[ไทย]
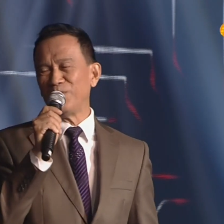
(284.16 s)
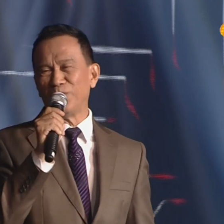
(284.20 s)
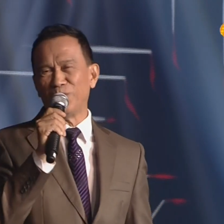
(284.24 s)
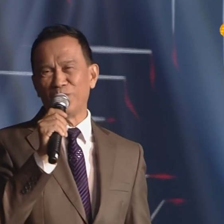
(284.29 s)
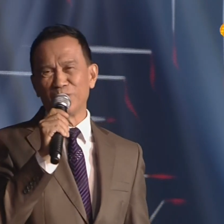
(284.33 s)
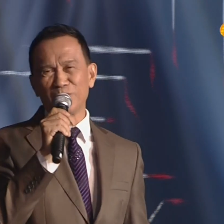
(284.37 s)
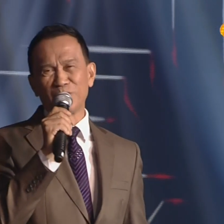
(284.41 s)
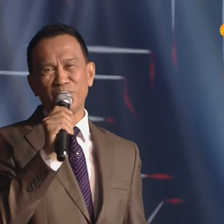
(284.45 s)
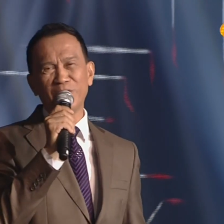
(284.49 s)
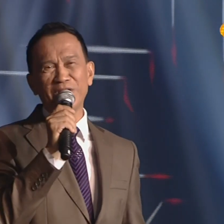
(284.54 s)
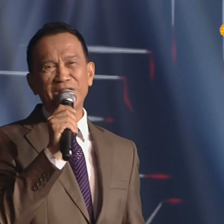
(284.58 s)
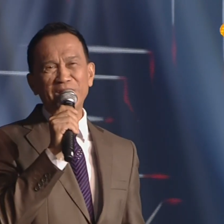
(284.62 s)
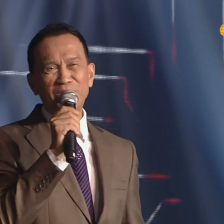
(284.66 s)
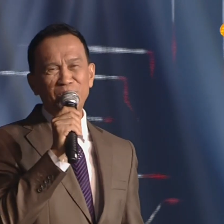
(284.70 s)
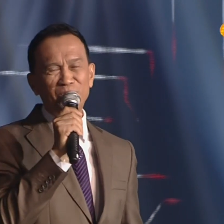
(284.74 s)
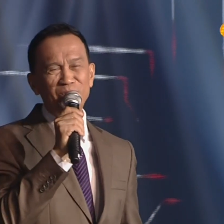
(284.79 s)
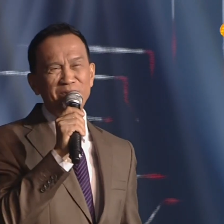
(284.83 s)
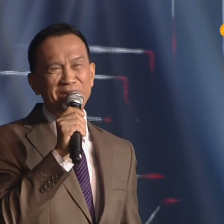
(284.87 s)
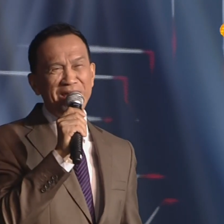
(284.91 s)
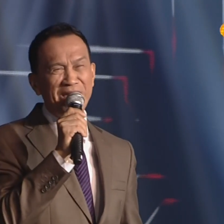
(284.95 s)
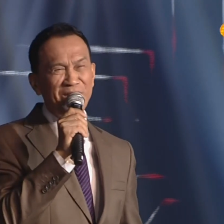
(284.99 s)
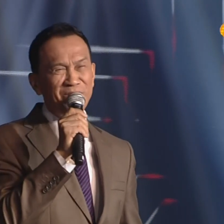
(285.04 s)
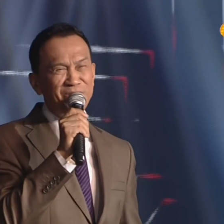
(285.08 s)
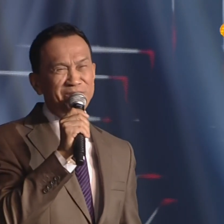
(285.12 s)
โหคนนี้คุ้
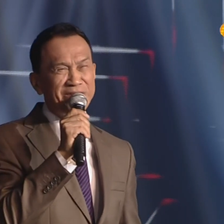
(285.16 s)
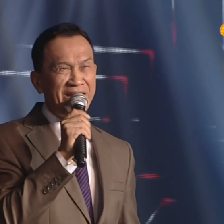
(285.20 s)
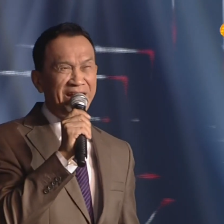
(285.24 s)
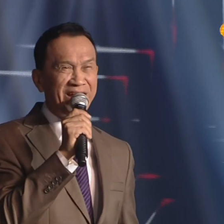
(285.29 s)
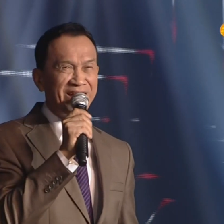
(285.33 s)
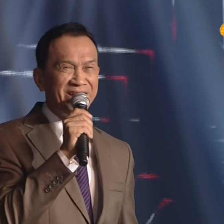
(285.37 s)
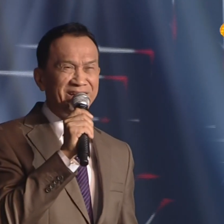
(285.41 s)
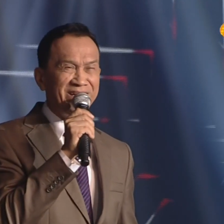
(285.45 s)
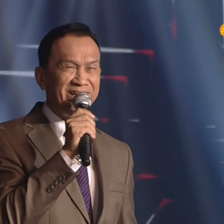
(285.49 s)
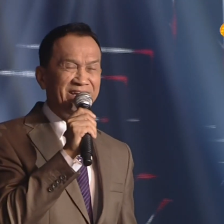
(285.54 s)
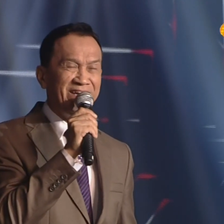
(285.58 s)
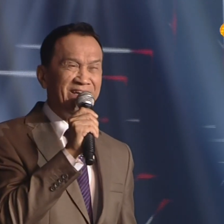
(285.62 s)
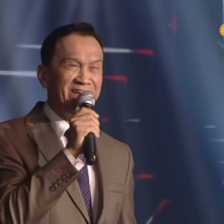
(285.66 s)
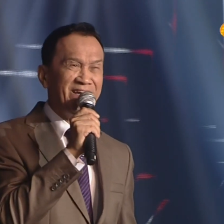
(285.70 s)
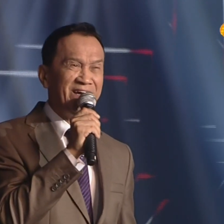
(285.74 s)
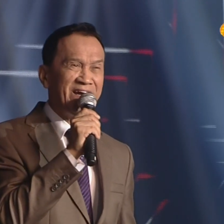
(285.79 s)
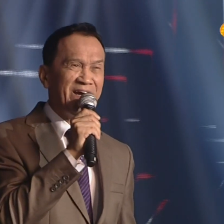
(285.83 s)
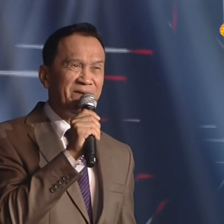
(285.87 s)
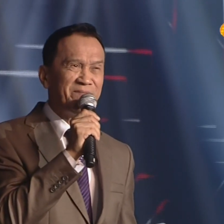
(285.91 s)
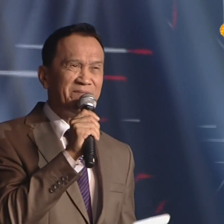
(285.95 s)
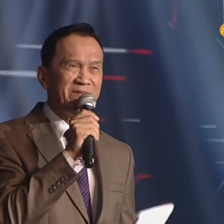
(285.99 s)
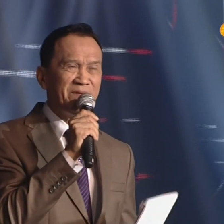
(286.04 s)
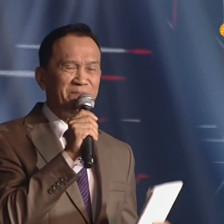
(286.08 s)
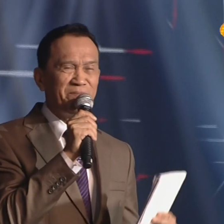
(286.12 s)
นหน้าคุ้นตากันดีนะค
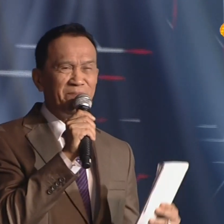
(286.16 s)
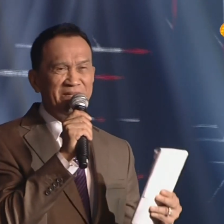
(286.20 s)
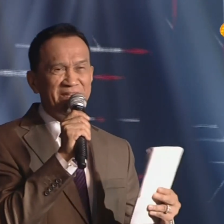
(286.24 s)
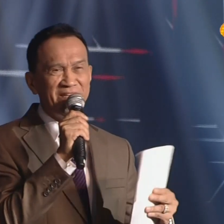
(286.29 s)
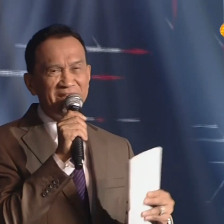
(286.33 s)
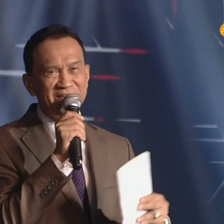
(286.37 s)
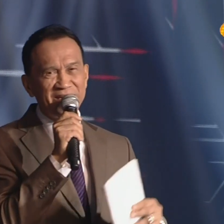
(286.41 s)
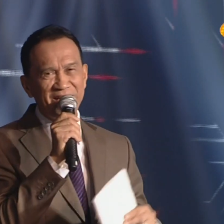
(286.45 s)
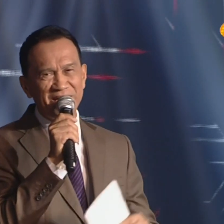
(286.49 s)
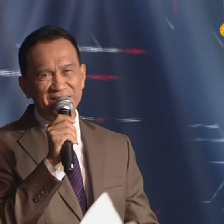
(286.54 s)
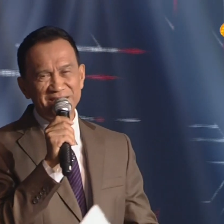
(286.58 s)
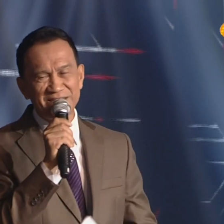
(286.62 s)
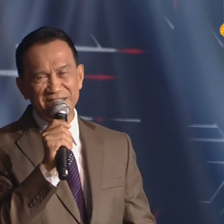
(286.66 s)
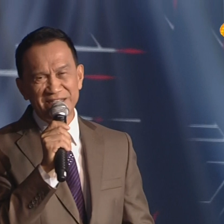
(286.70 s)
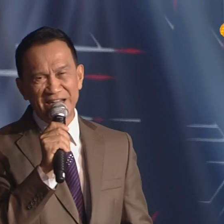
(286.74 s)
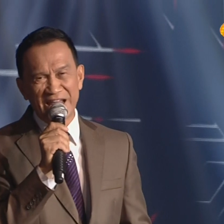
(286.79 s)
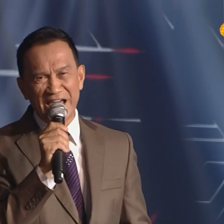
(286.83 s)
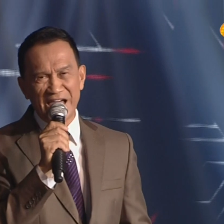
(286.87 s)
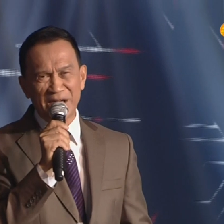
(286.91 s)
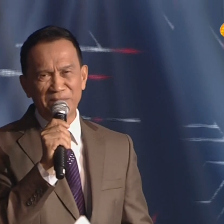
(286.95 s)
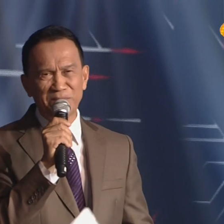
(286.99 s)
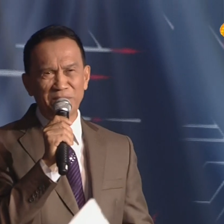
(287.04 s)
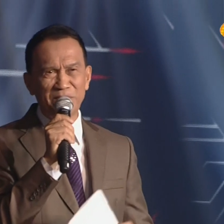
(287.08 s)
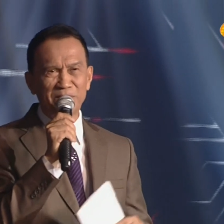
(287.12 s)
รับท่านเป็นทั้งนักแสด
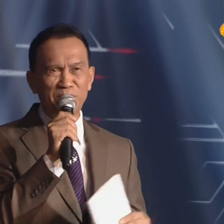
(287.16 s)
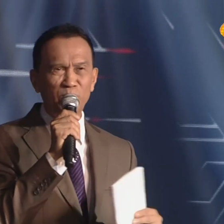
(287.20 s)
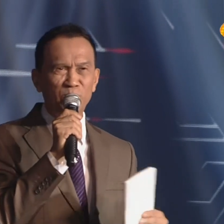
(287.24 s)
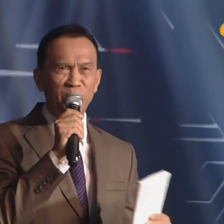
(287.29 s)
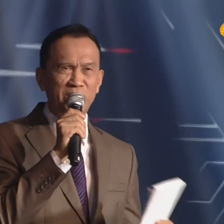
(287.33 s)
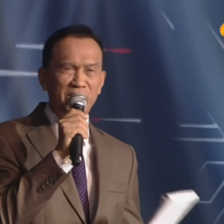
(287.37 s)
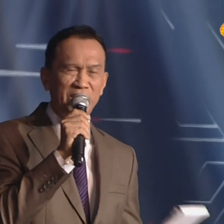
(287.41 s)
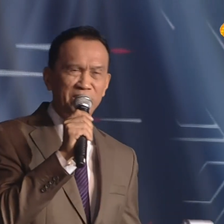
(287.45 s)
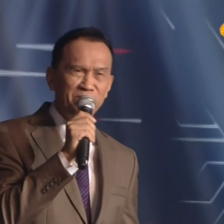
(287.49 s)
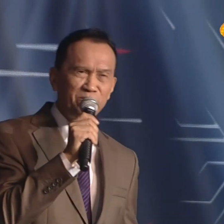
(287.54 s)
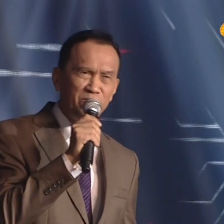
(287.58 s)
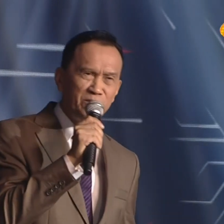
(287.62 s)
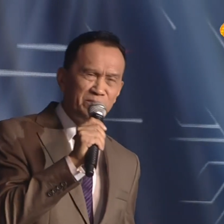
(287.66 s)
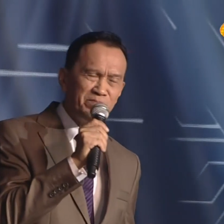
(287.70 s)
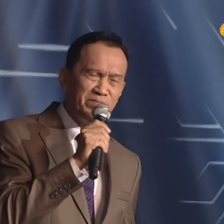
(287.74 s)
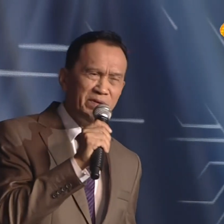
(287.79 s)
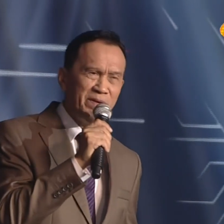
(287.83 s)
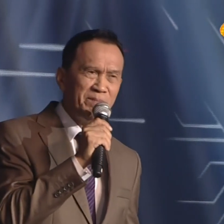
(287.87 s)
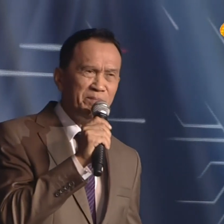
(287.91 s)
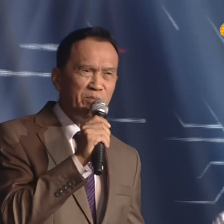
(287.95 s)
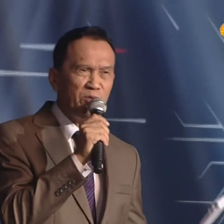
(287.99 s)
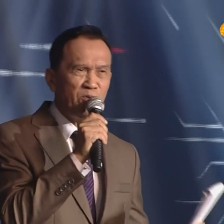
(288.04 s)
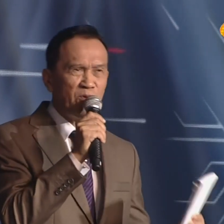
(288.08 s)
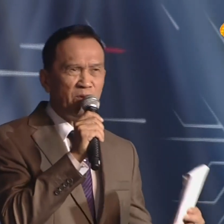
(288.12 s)
งเป็นผู้เขียนบท
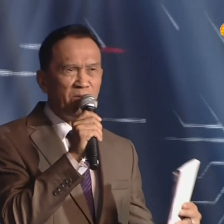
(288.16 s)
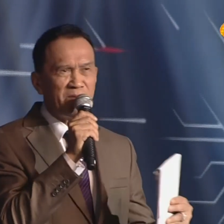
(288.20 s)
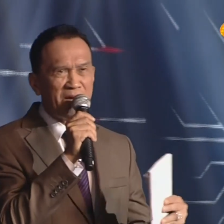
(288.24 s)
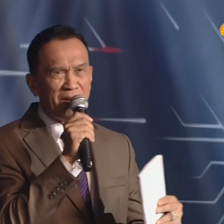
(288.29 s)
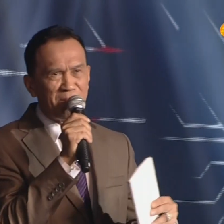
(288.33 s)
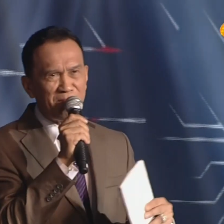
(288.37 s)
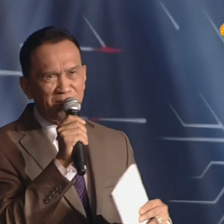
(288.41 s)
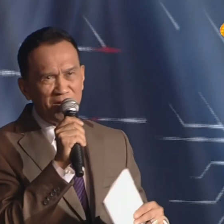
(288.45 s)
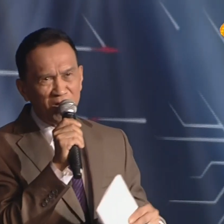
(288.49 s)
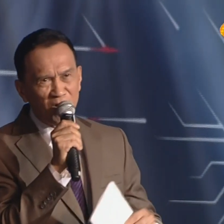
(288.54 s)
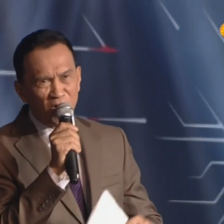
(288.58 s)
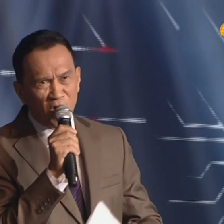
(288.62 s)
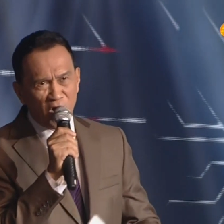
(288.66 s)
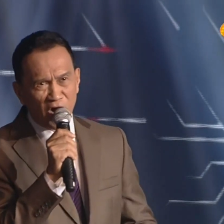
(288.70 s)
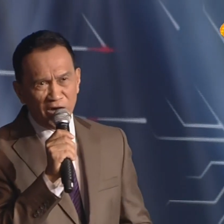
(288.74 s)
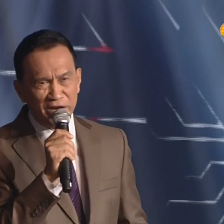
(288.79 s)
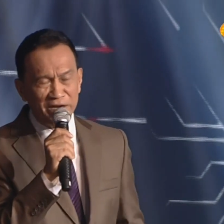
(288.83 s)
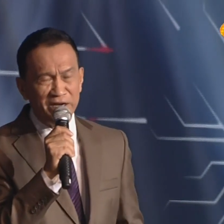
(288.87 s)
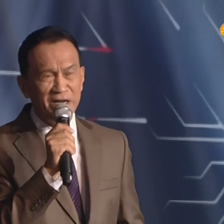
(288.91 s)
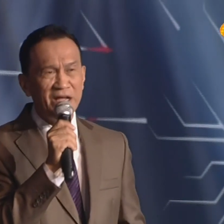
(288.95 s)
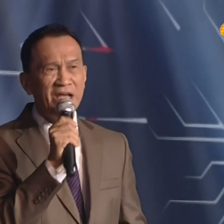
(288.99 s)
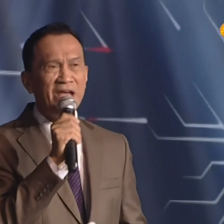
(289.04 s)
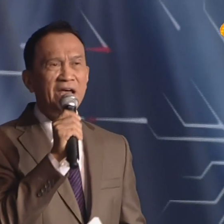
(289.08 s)
เป็นผู้กำกับละคร